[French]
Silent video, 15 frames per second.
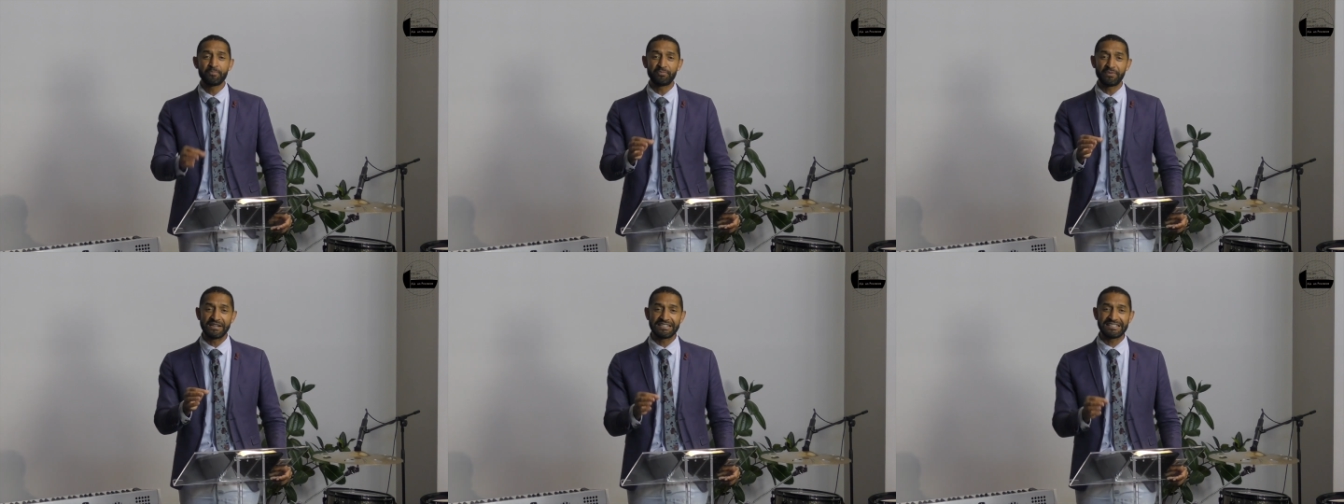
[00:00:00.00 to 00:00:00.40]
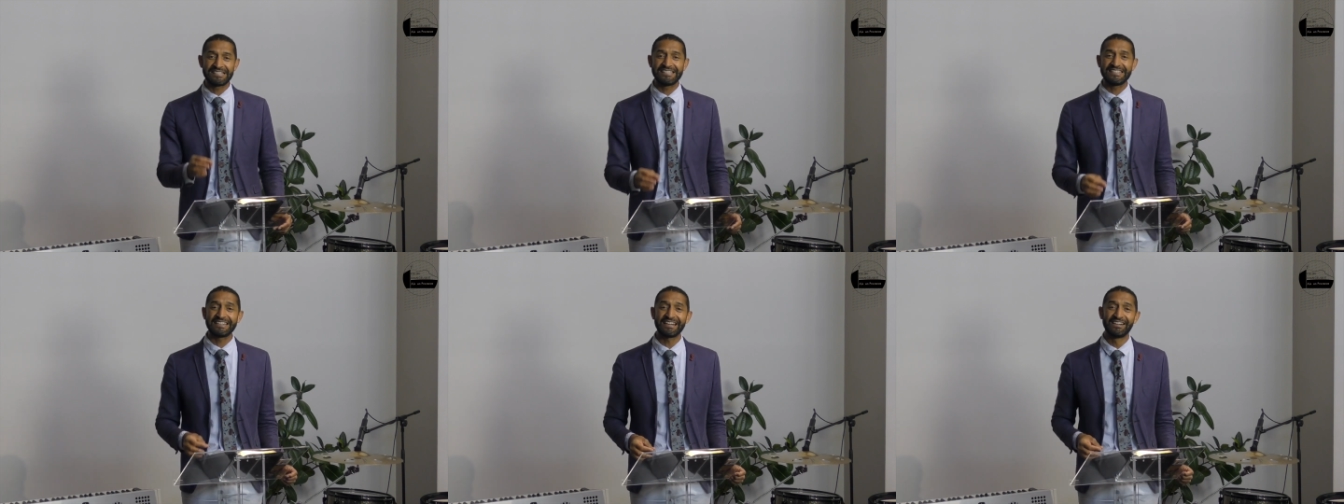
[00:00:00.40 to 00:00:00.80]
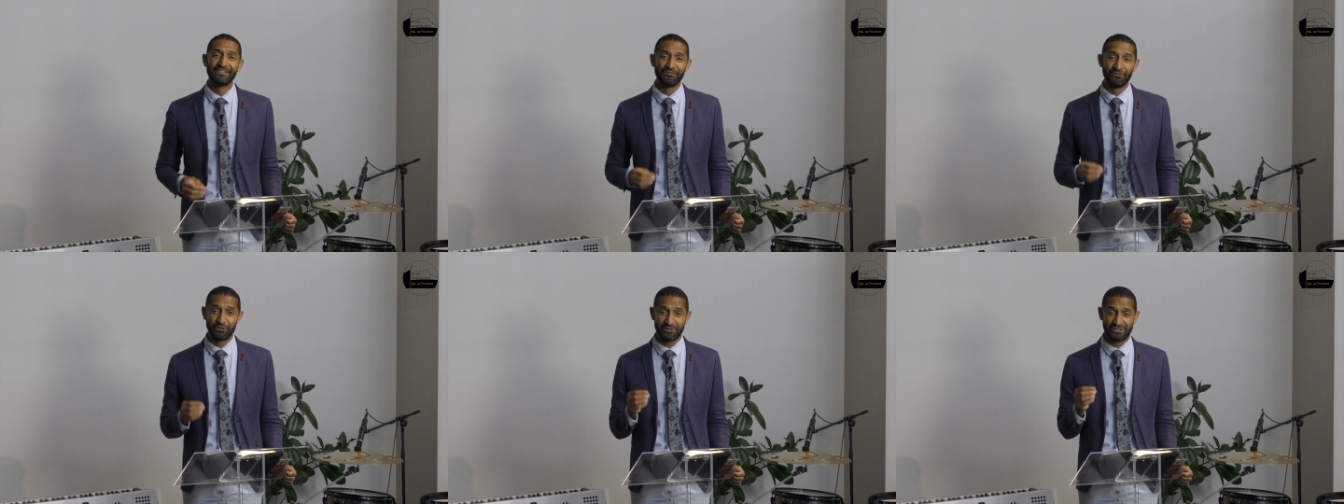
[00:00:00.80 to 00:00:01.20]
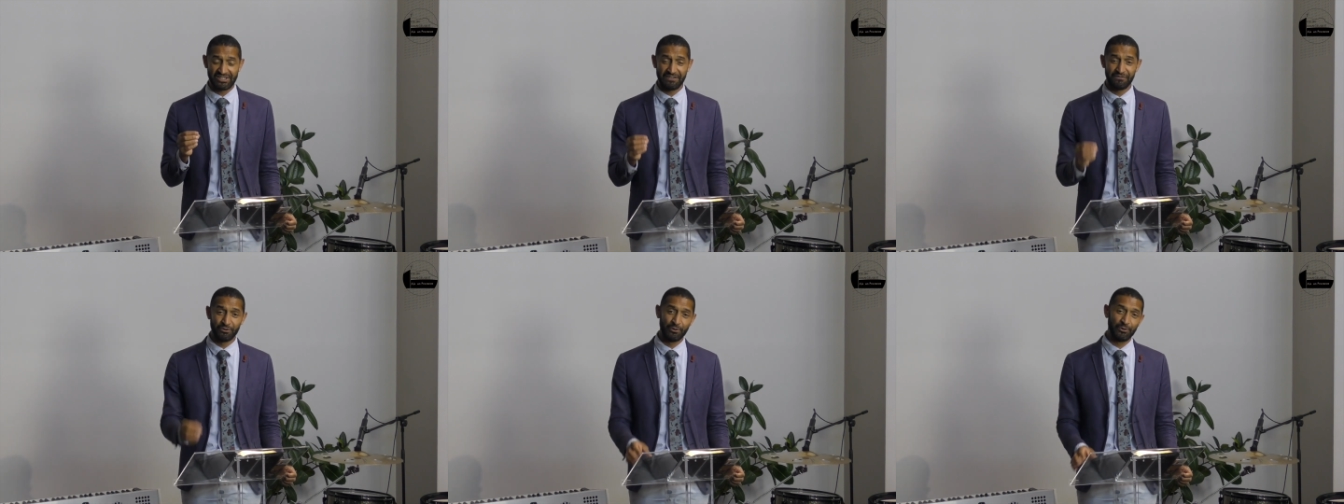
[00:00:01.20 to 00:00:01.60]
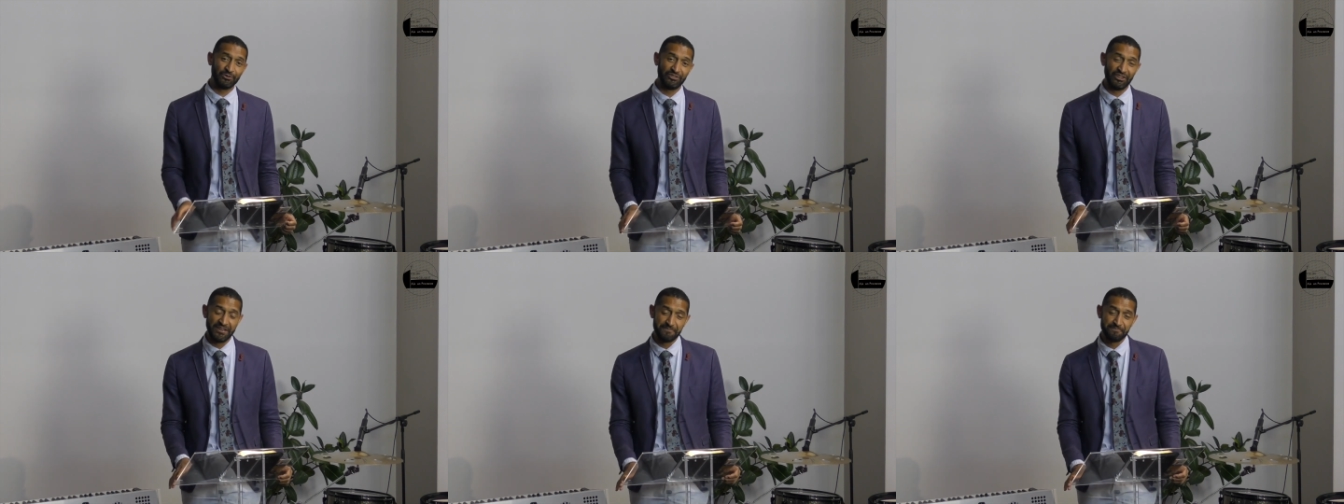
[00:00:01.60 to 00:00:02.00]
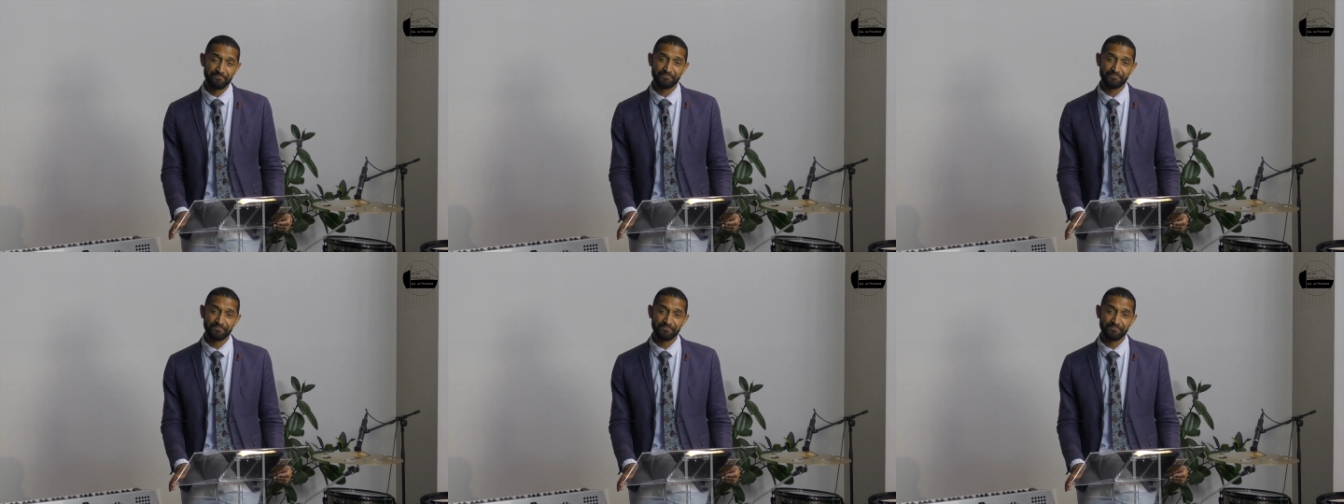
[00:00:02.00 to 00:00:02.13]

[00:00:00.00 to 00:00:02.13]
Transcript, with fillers: plaisir de sa volonté.